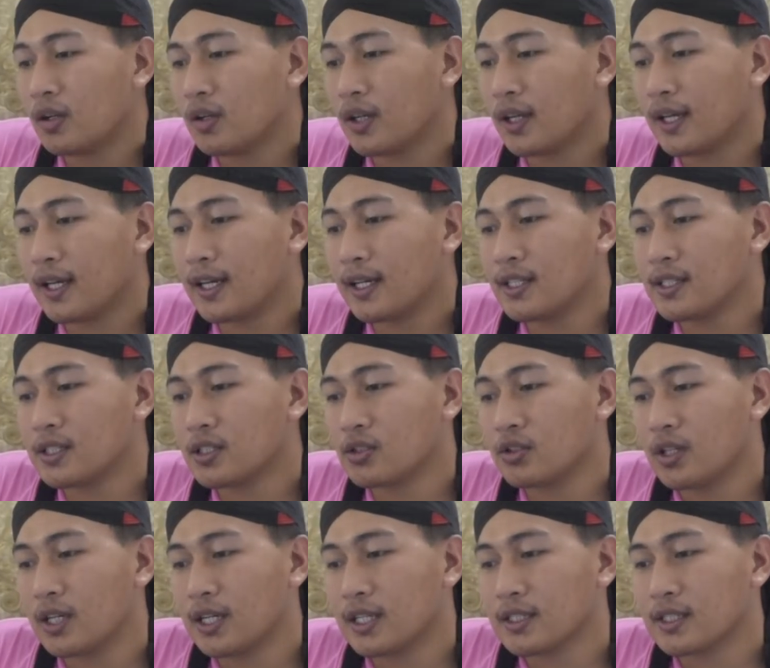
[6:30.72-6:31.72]
Oke okay guys,
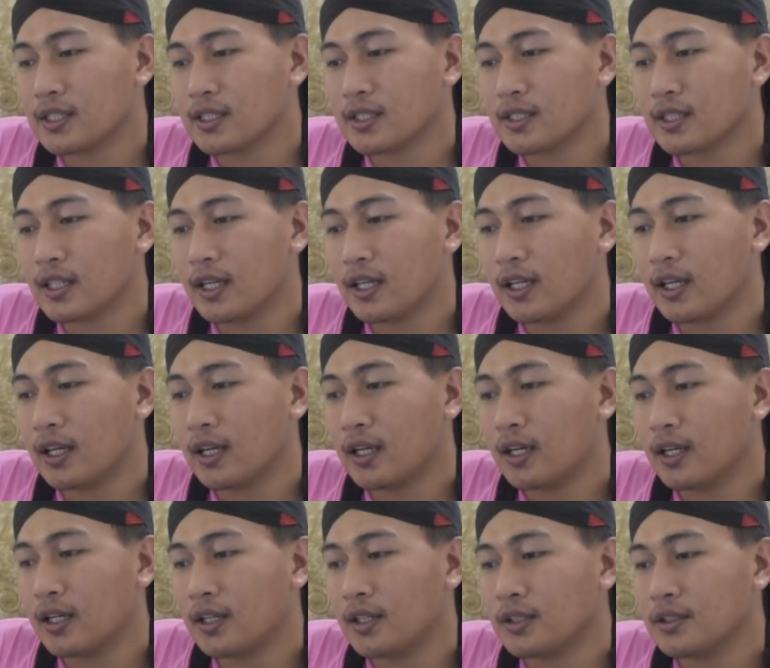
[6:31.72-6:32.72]
sudah selesai
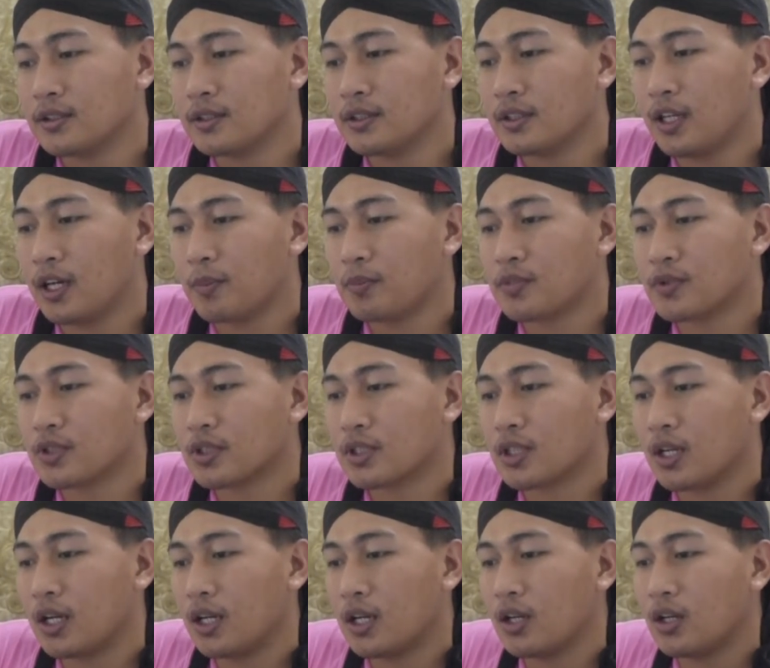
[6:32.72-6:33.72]
dan yaps,
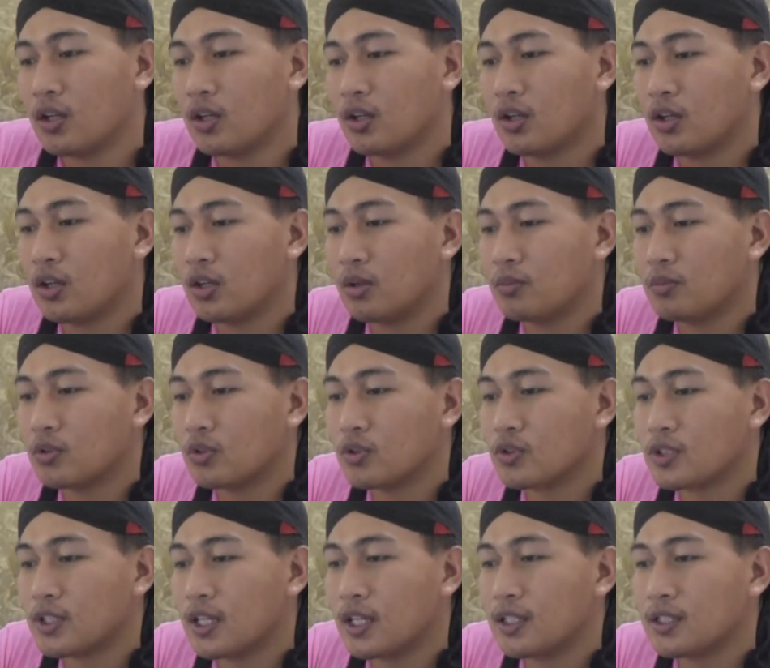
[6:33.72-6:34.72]
kalau menurut
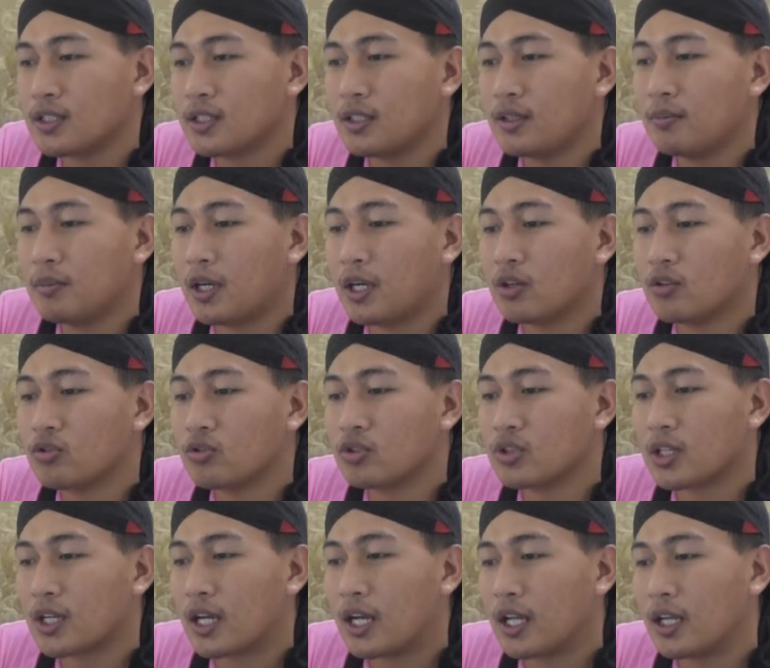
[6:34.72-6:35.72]
saya sih
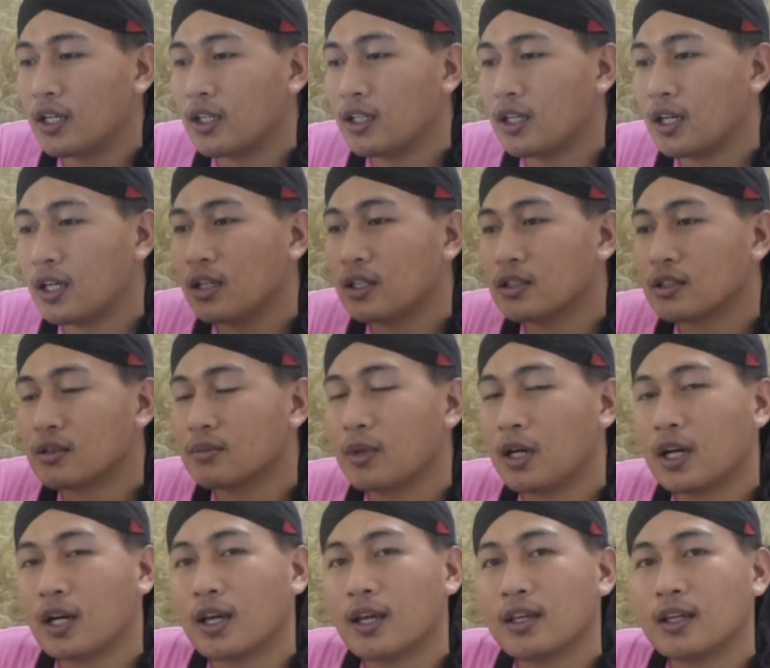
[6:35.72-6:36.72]
bagus sekali ya
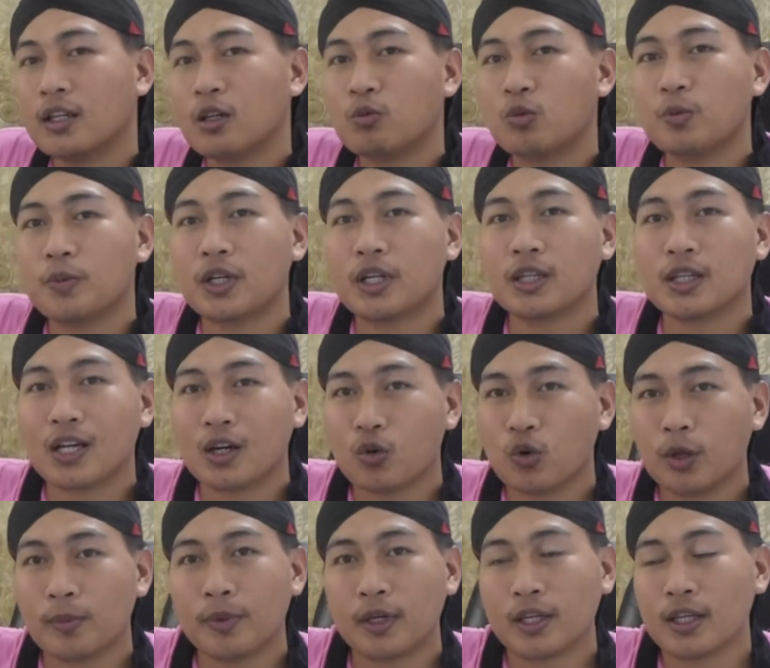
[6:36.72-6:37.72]
sebagai ilmu
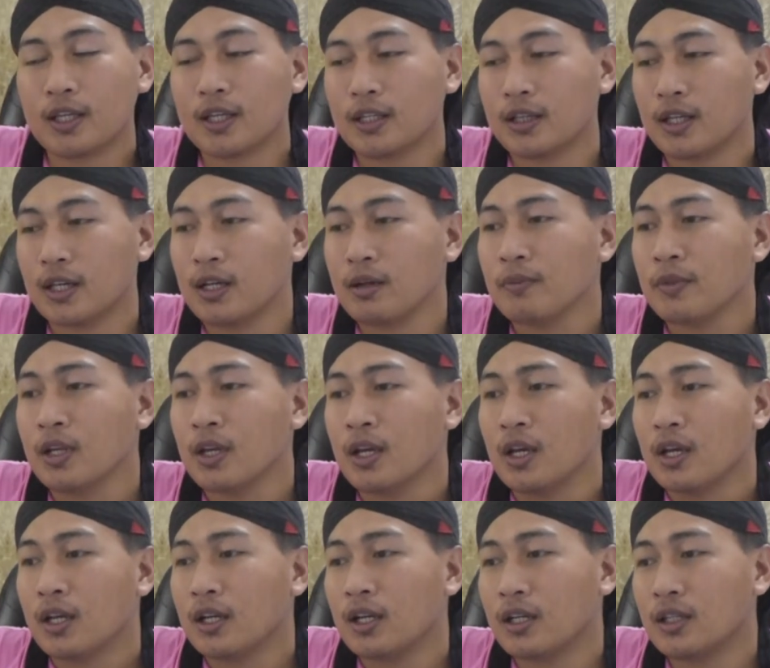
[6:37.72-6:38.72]
pengetahuan bagi kita.
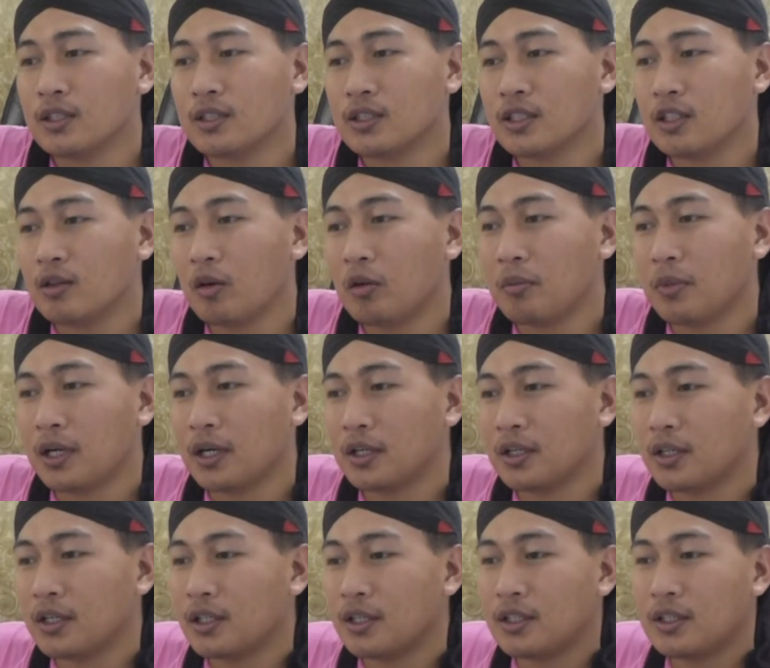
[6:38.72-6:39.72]
Dan di sini
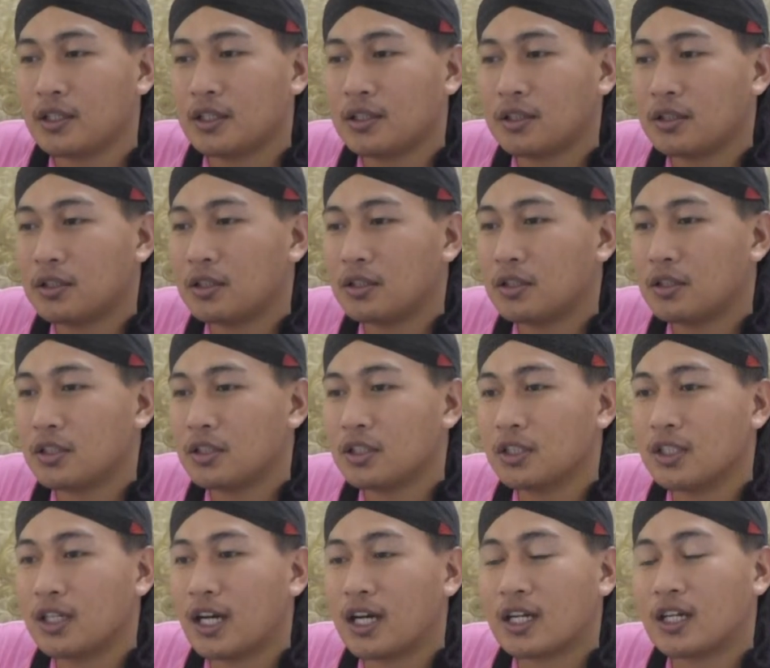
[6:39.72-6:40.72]
memang uh,
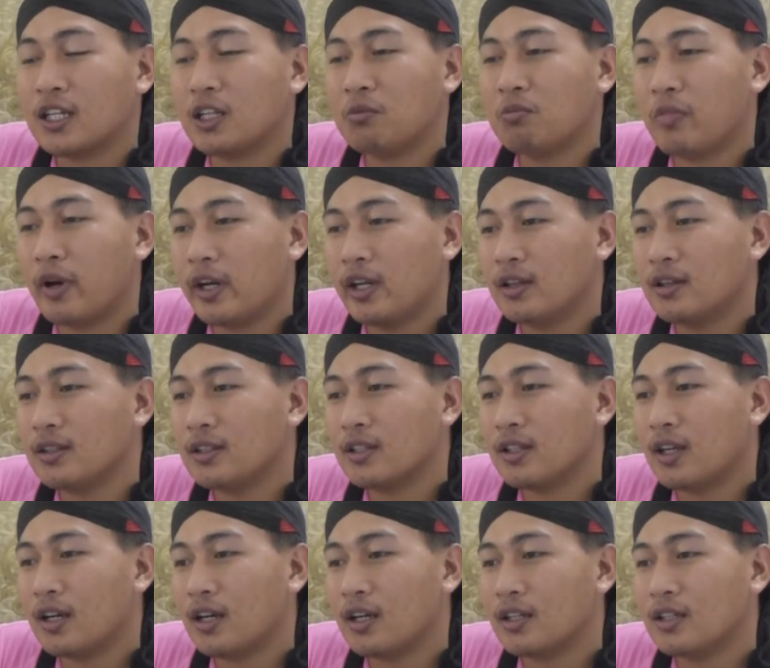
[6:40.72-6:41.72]
tidak clickbait
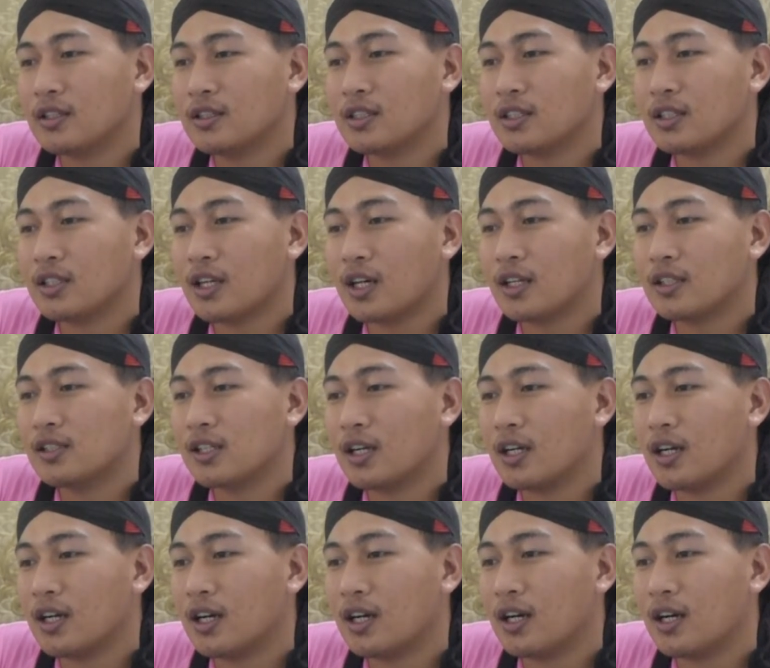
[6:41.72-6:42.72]
ya, di sini
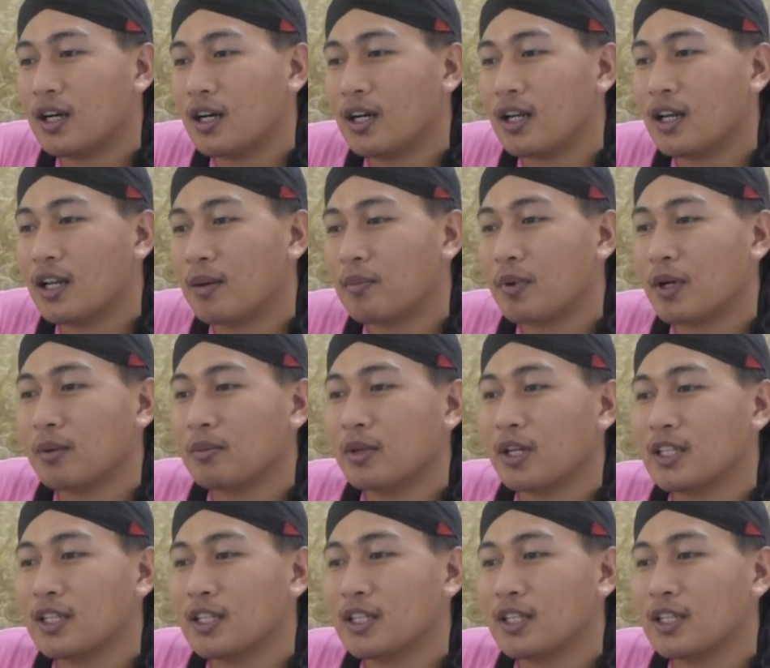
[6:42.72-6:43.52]
ada 18